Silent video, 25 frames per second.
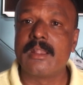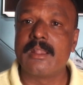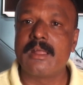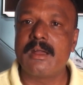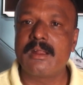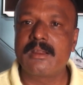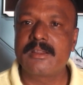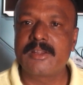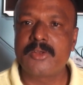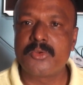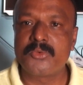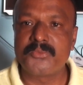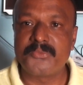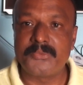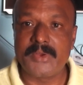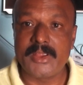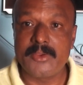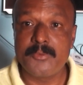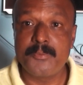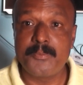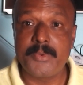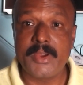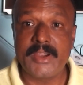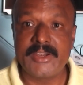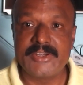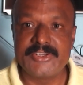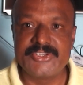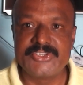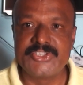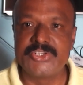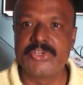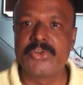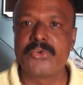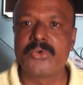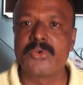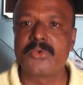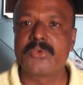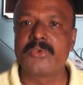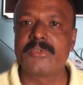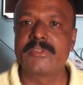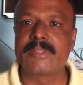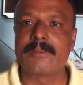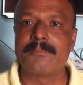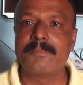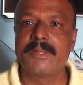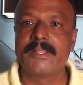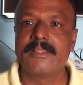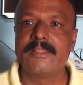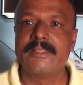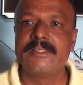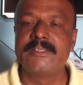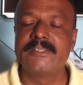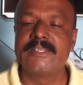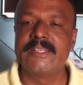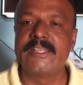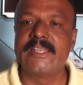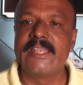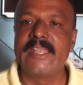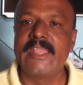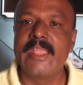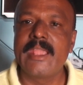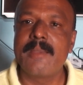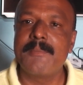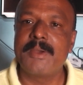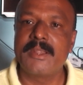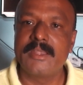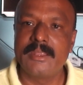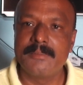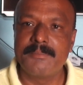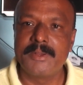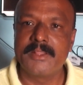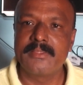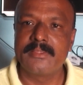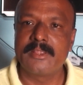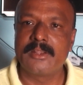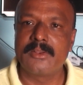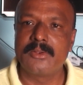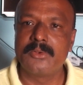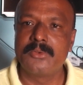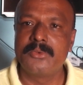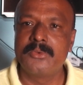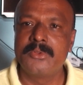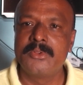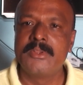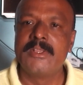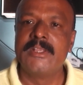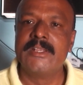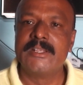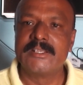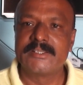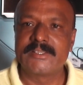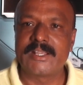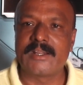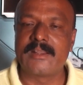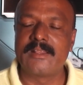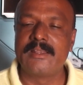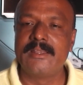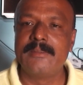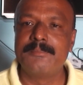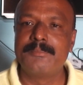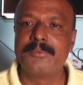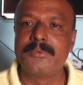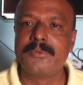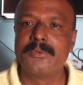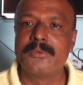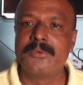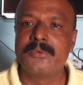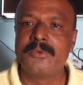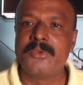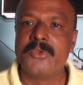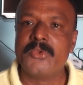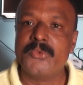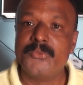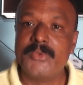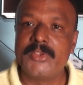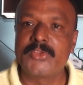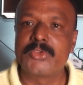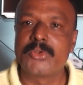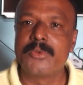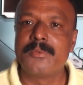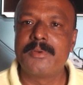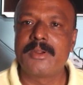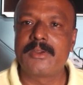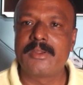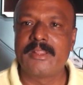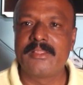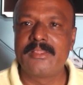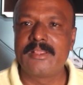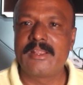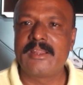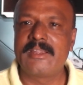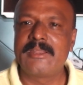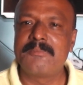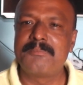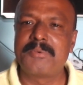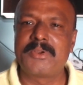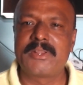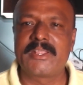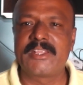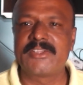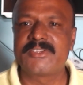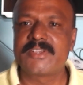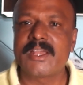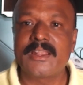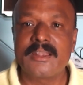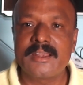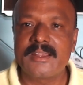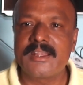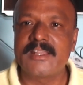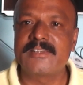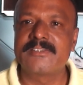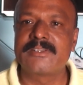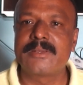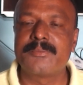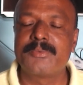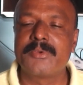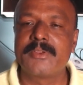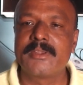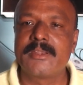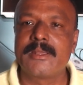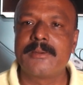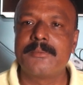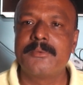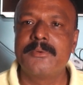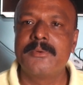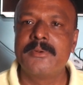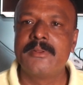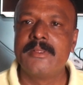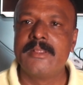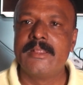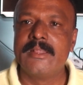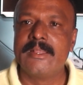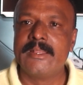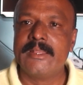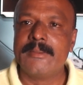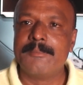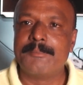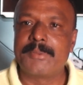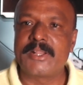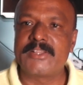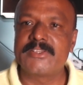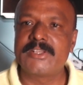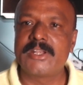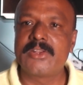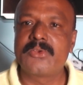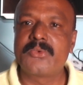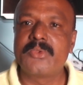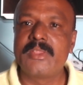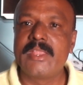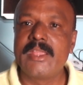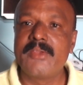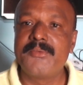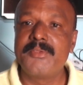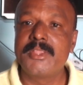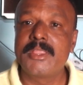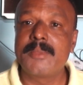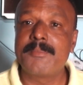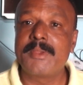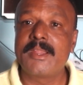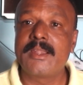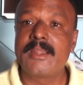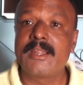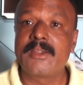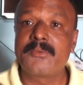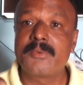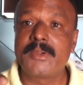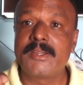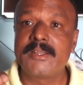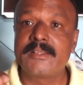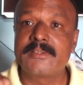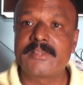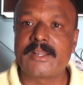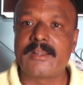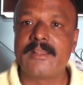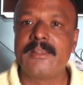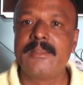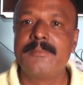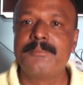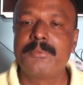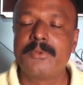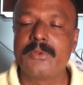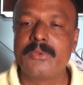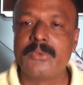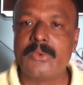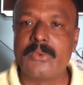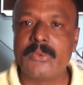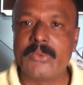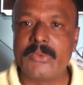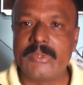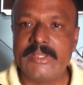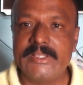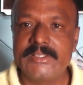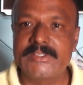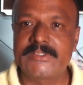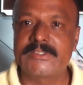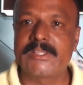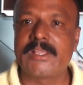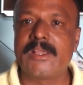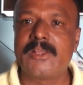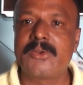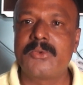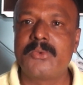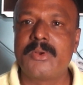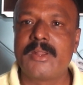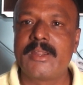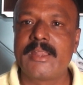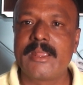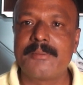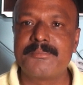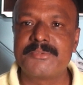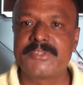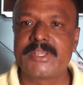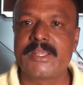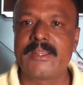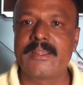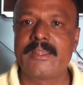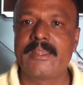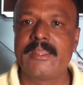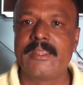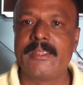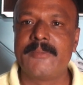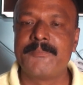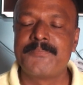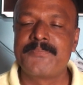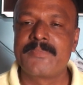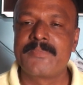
లాక్డౌన్ ఫైవ్ పాయింట్ జీరోకు సంబంధించి నియమ నిబంధనలు సడలింపులు వెసులుబాట్లు ఎందుకంటే ఇప్పటికే చాలా నష్టపోయినాము ప్రజలకు ఏ విధమైనటువంటి సడలింపులు ఇస్తారు అనే అంశాన్ని